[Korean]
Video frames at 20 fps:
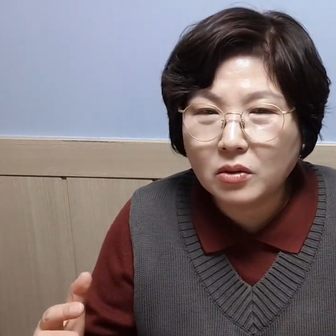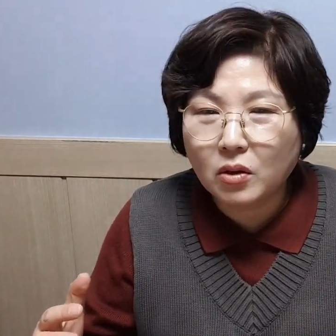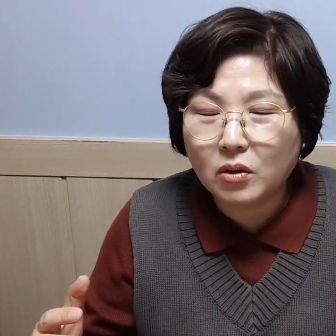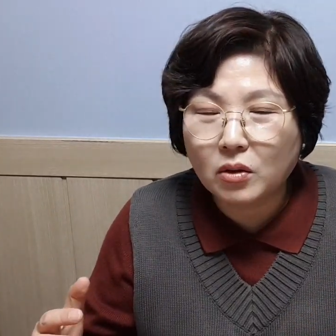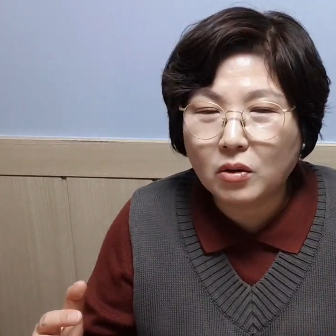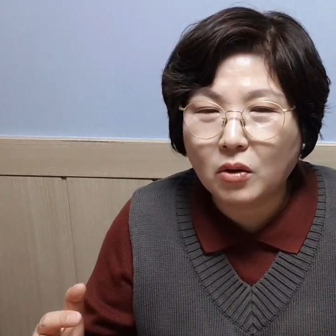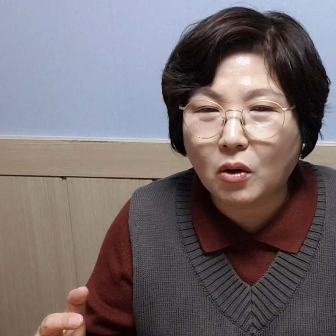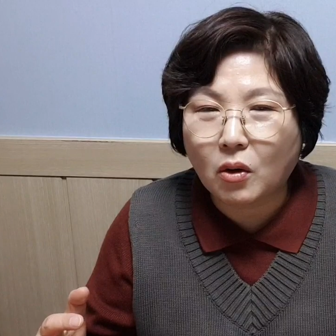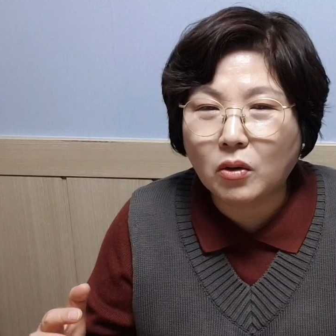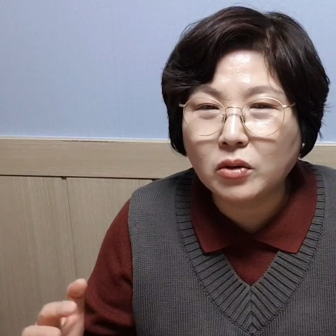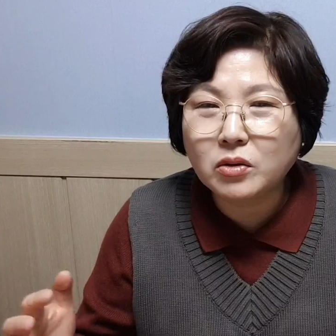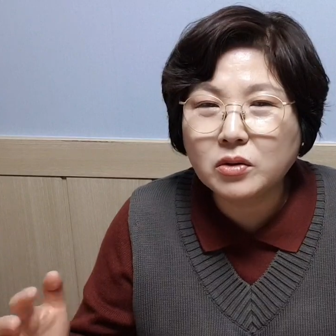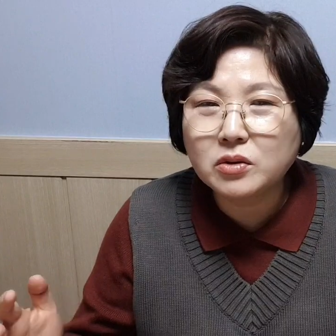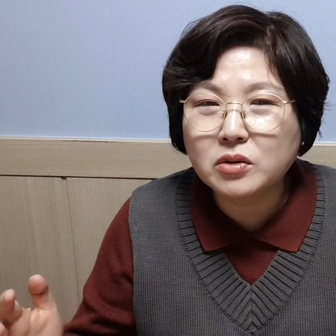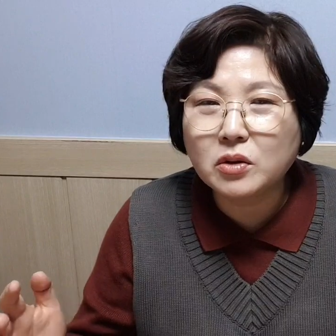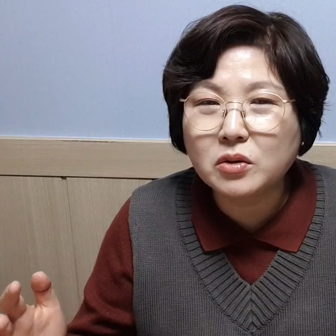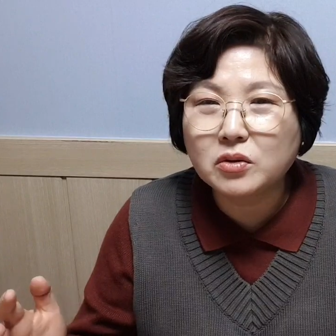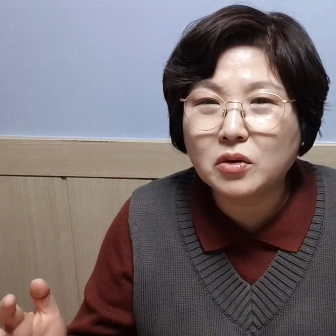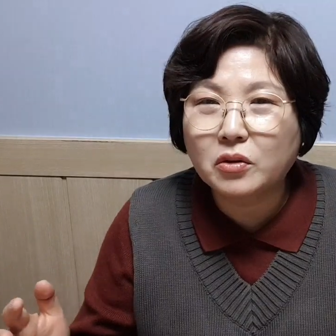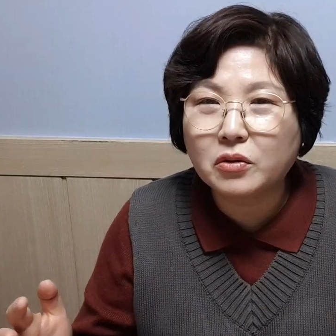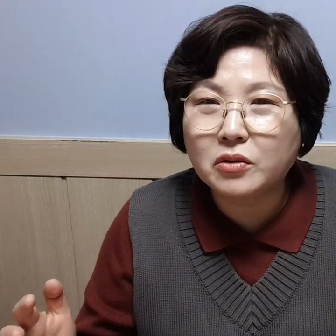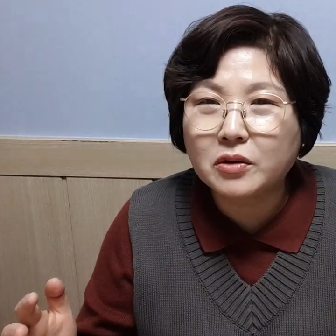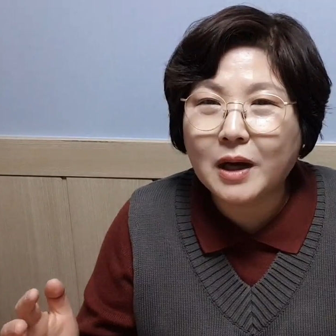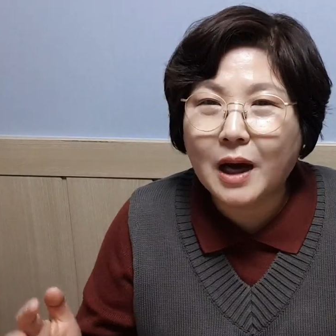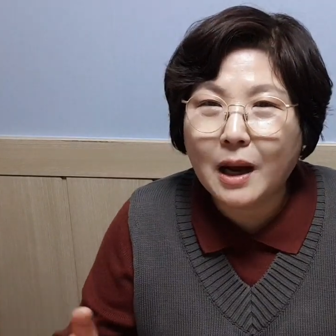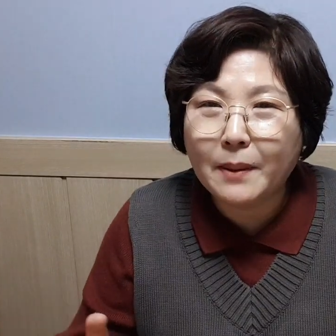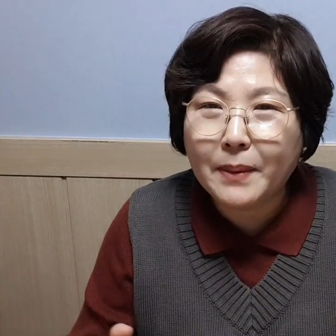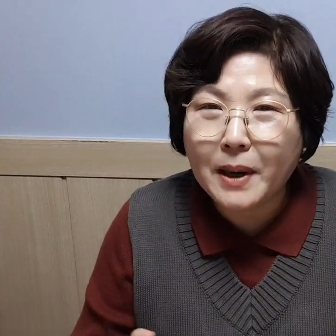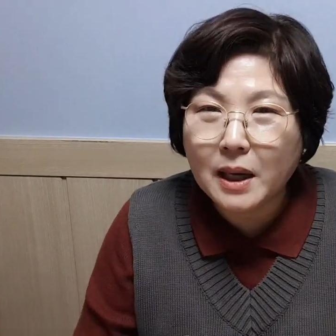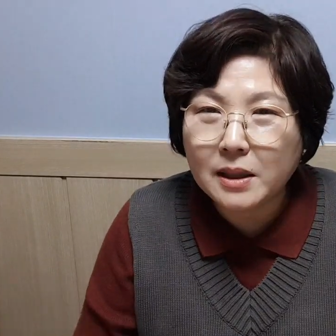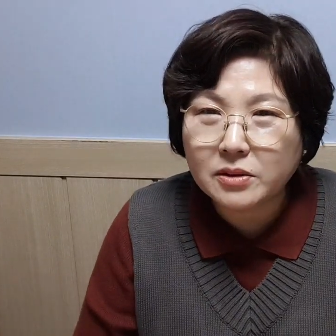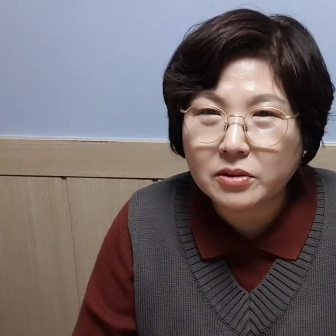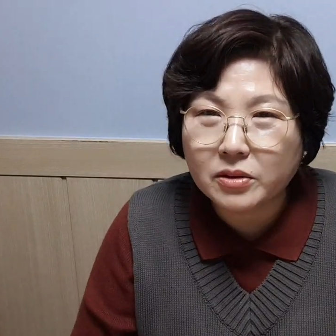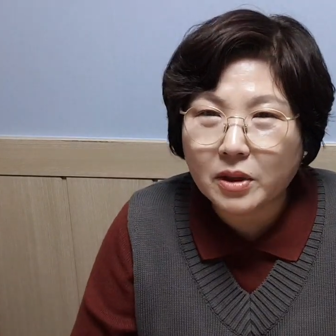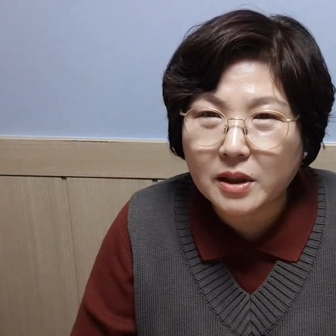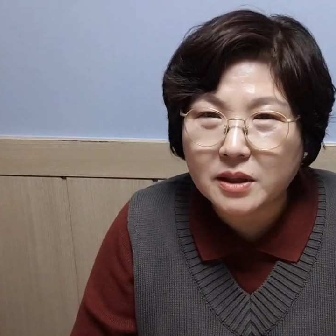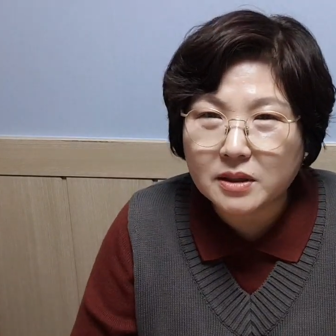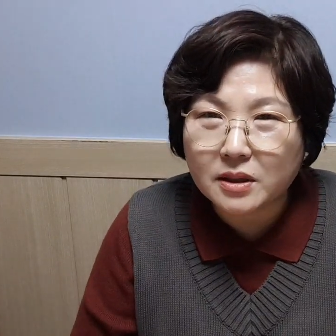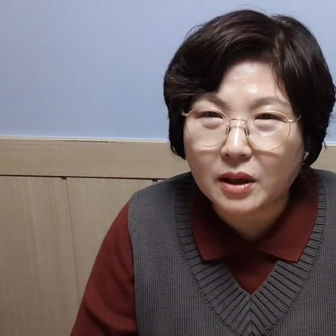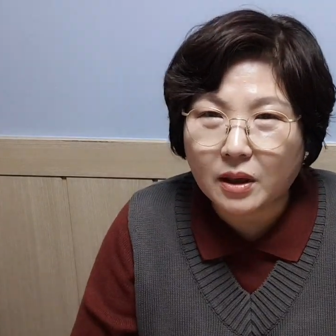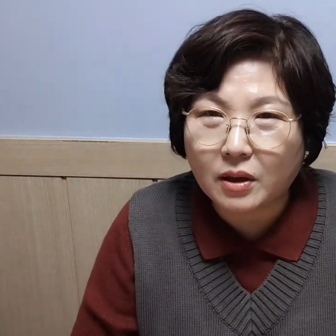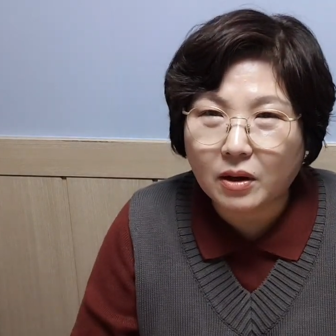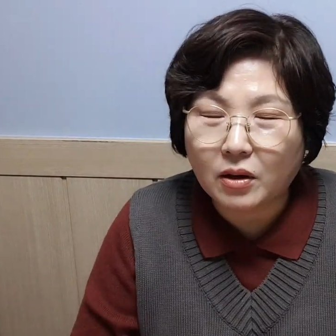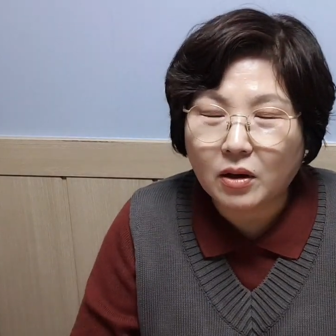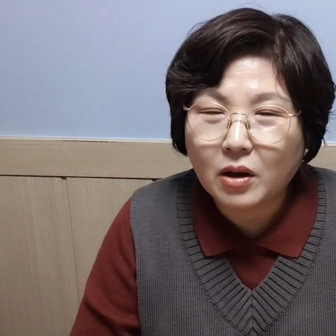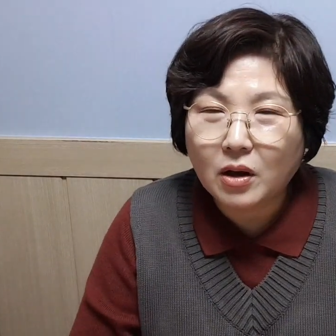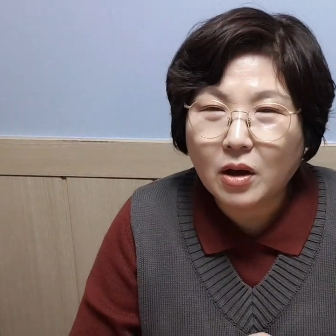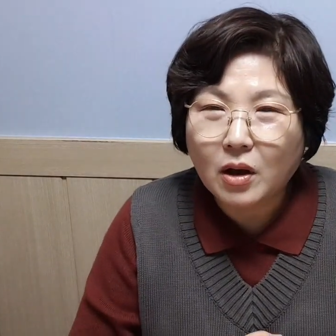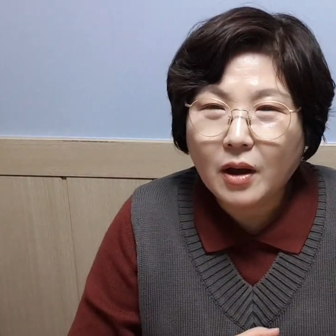걸로 어느 정도는 커버할 수가 있어요.